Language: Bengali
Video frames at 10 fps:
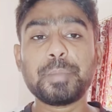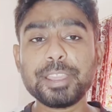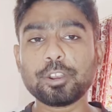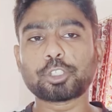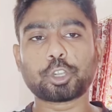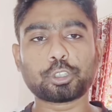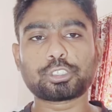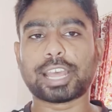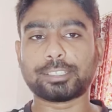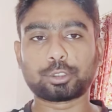বিনো
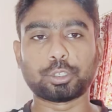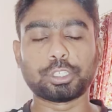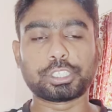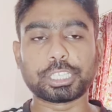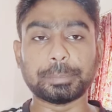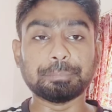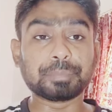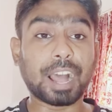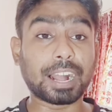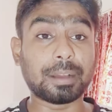জর্জ দায়িত্ব নিচ্ছেন
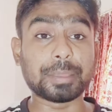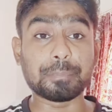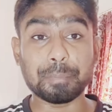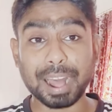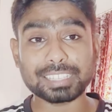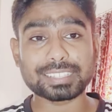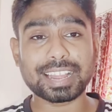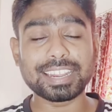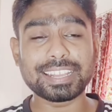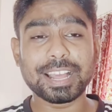আগামী পাঁচ
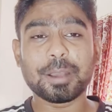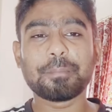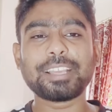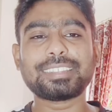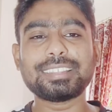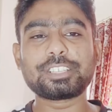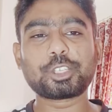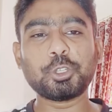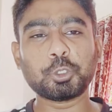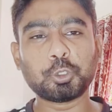তারিখ বা লড়াই
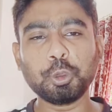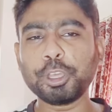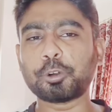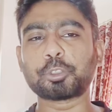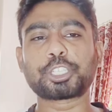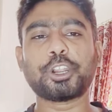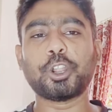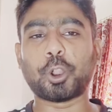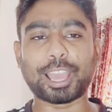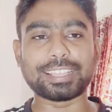দেশীয় দুই কোচের
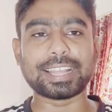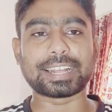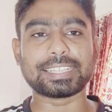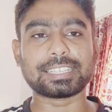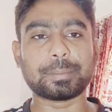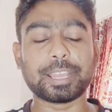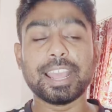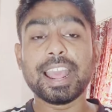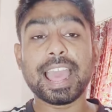লড়াই দেখা যাবে